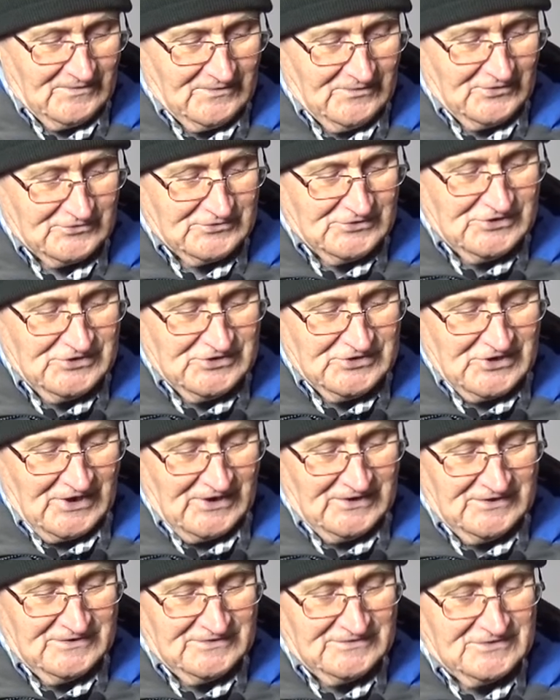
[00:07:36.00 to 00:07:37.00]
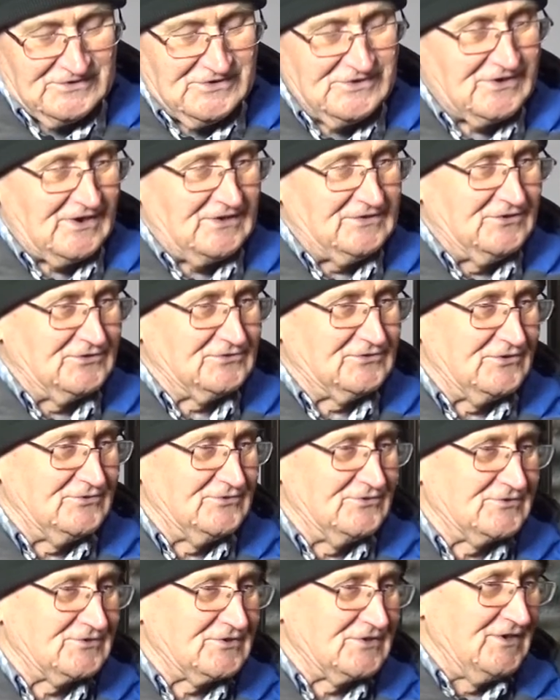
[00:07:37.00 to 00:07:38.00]
no dzisiaj, dzisiaj no to
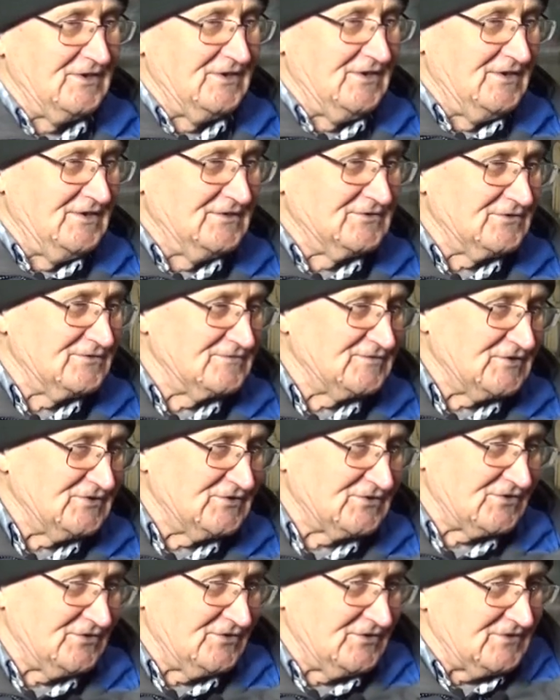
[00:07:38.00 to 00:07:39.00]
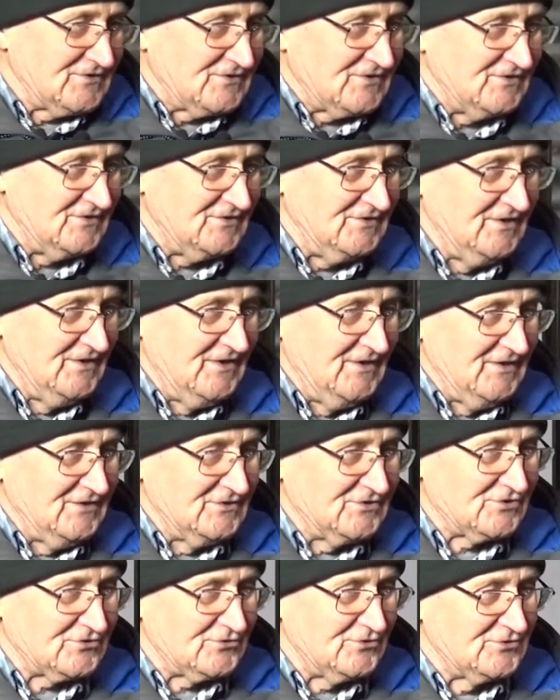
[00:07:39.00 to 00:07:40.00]
już to wszystko jest i,
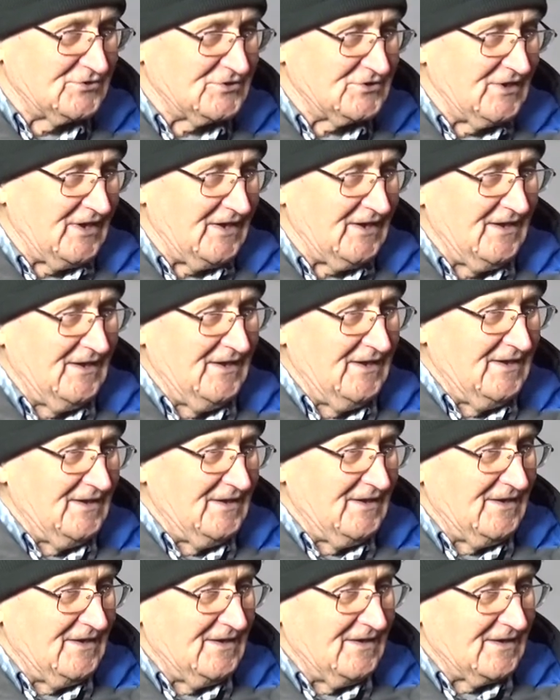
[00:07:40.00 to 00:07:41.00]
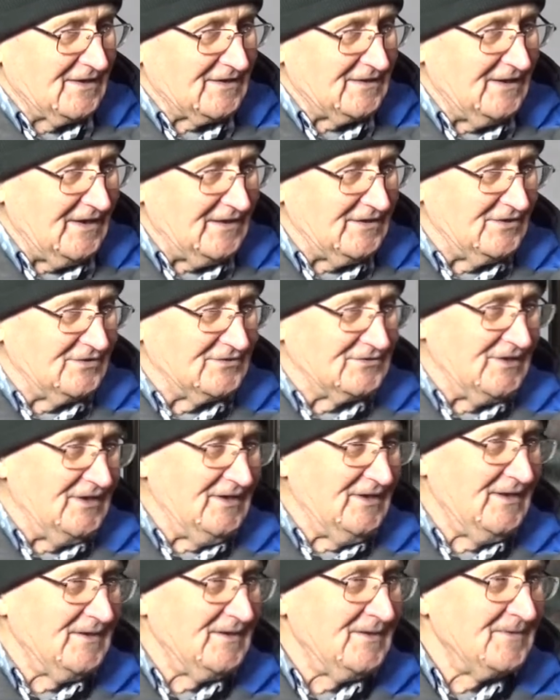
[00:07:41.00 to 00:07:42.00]
i sztuczne, klejone.